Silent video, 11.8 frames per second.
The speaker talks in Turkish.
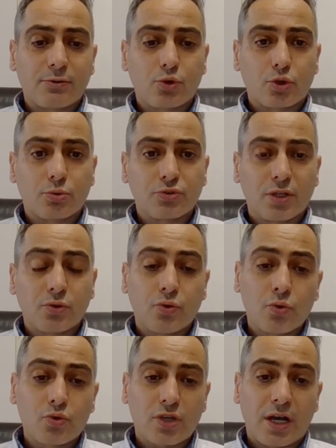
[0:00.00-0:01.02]
grubunda
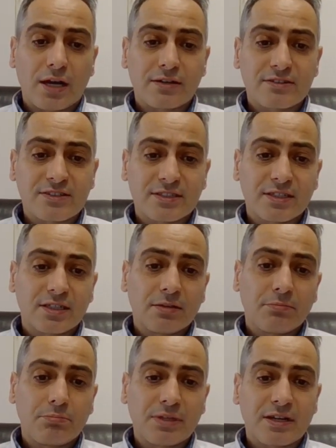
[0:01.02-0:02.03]
göğüs ağrısı
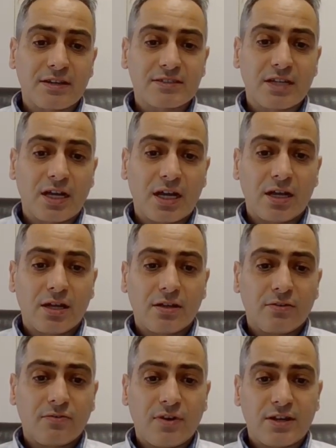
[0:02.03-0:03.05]
biraz daha
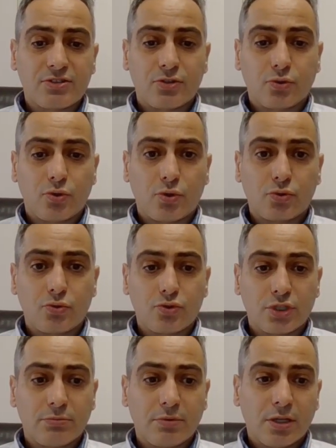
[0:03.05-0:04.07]
fazla gördüğünüz
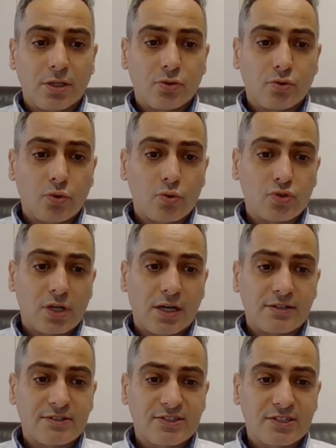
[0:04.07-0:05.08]
gibi göğüs
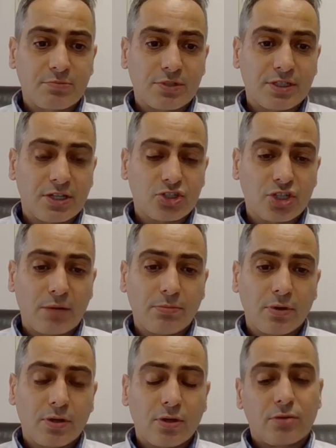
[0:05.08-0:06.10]
ağrısız bir yaşam
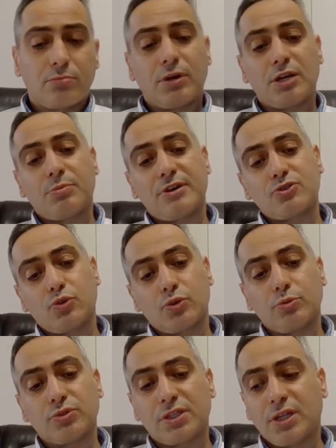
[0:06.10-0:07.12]
bypass
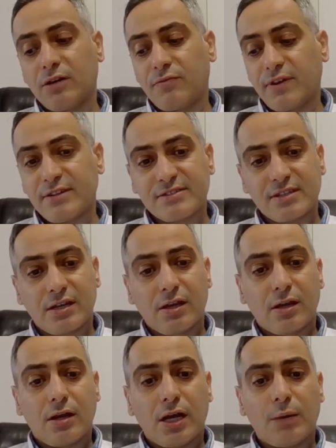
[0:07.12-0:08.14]
grubunda daha fazla.
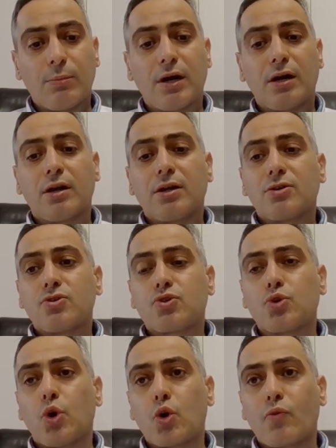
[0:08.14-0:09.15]
Ama
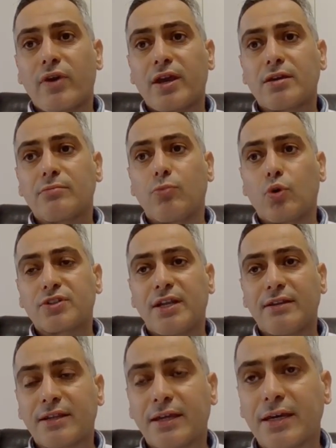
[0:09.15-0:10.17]
survey,
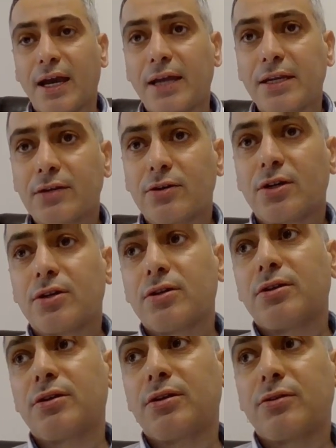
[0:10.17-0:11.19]
mortalite yani
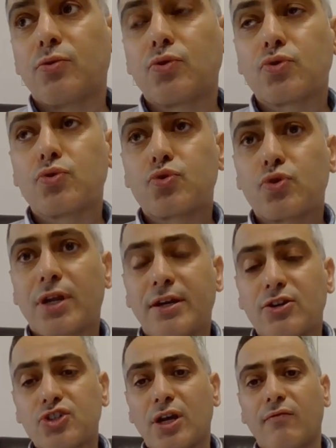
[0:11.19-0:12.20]
e, uzun süre
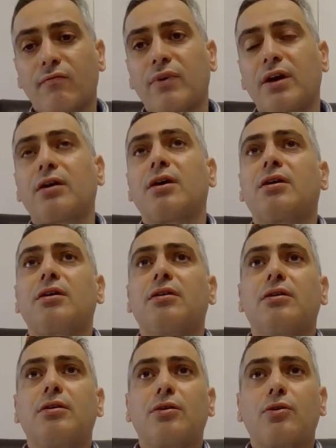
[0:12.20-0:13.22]
yaşam ve
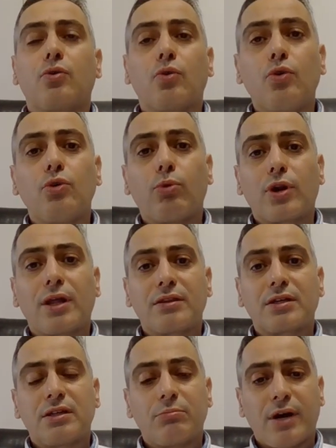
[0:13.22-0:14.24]
e, ölüm
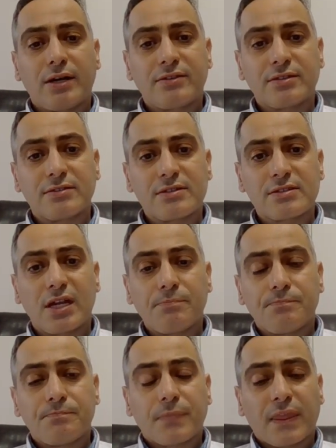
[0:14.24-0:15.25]
oranlarına baktığınızda,
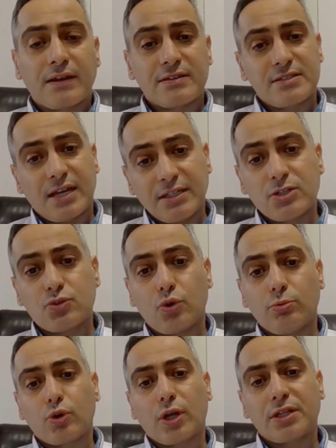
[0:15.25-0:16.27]
hastane içi
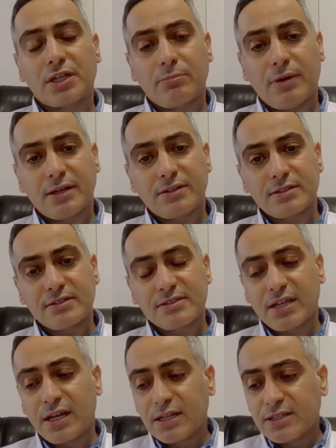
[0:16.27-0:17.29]
ölüm oranlarına
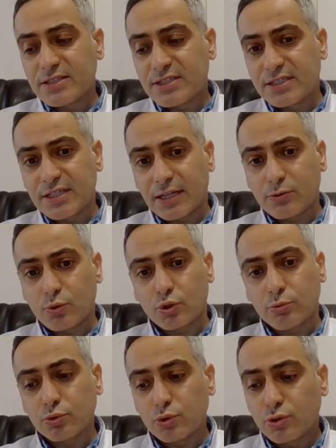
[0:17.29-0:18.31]
baktığınızda stent
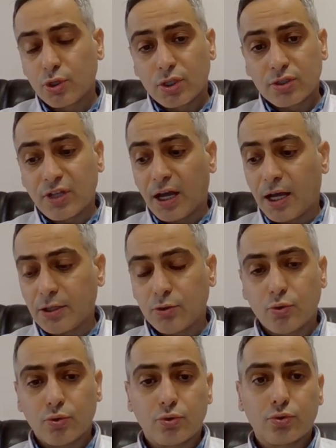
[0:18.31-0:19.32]
grubunun daha iyi
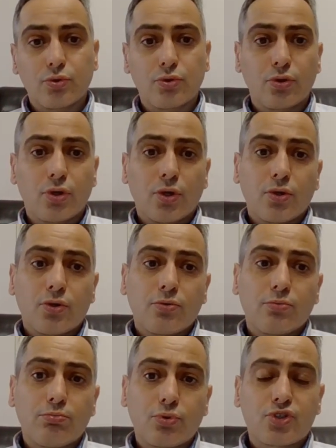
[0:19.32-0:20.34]
olduğu
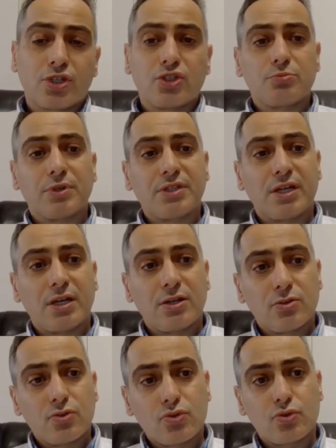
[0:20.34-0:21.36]
bu çalışmada
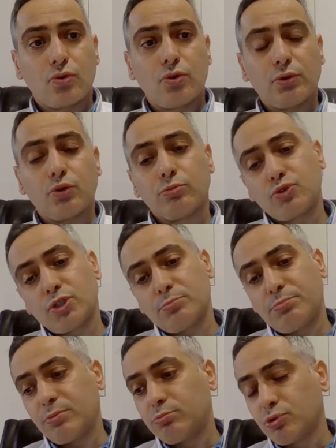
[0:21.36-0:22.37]
söyleniyor.
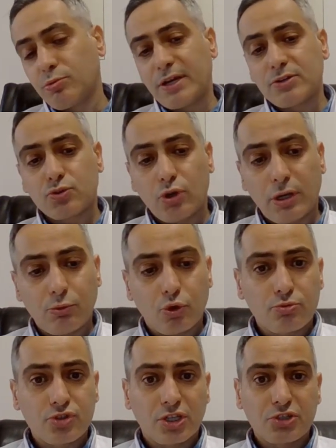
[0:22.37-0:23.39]
Bu, bunu ben
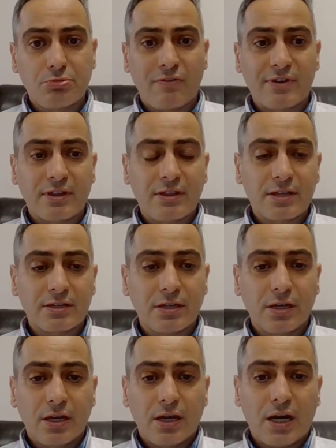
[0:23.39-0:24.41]
söylemiyorum. Çalışma verilerini
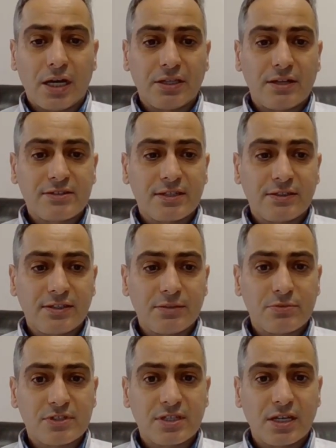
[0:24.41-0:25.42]
analiz
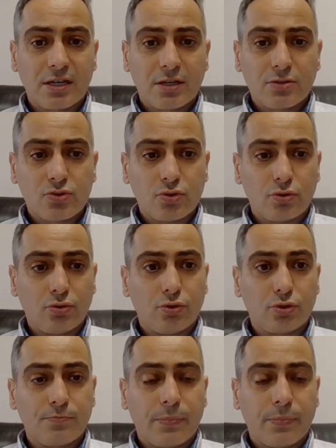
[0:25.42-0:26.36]
ettiğimizde söylüyorum.